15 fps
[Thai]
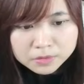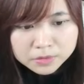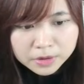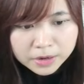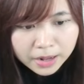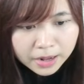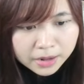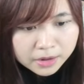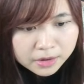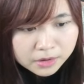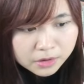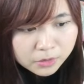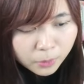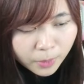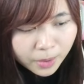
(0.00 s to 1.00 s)
เดี๋ยวนะ
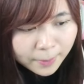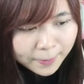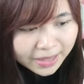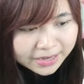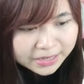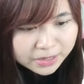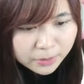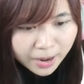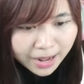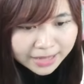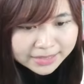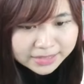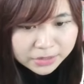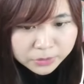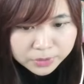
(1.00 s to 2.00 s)
หรือว่าแผ่นที่ว่า
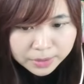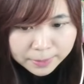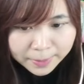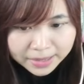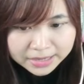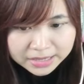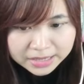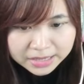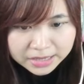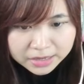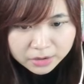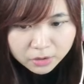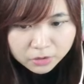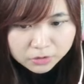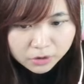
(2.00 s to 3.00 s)
จะอยู่ในแผ่นนี้
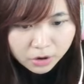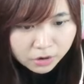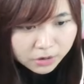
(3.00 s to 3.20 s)
ของน้อง